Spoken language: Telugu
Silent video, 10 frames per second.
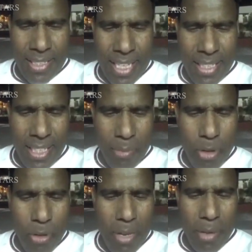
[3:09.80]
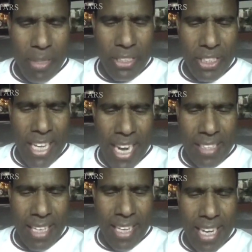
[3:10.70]
ఈ సందీప్ కుమార్ మంచి
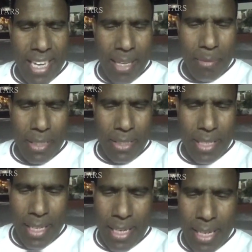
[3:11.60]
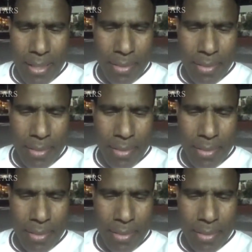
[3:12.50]
డ్యాన్సర్లా కనబడుతున్నాడే